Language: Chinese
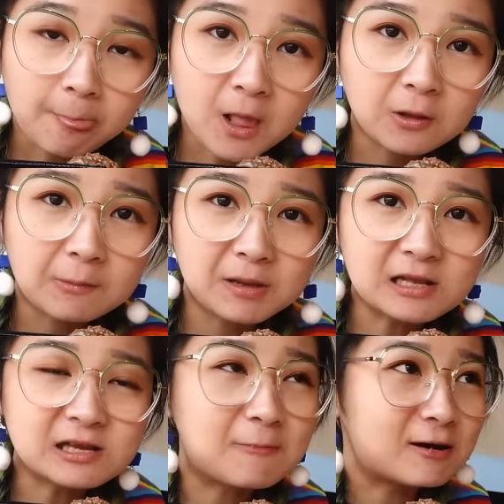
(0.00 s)
那他们家
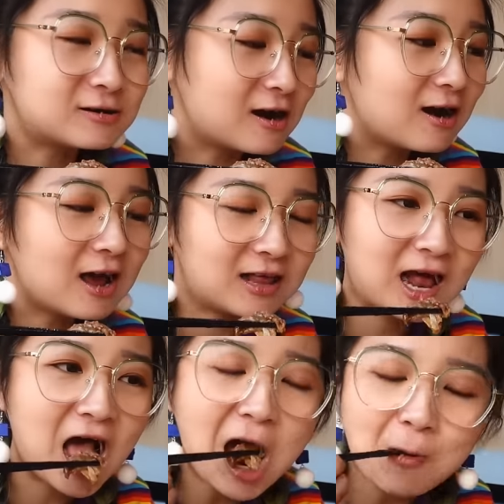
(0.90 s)
菜盘实在是太大
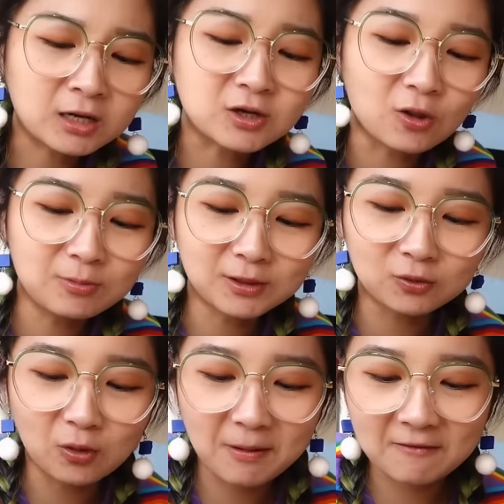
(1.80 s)
了，那肘子不
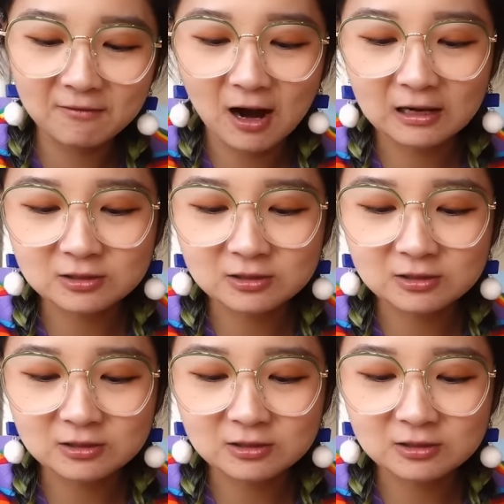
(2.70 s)
能做拌粉了，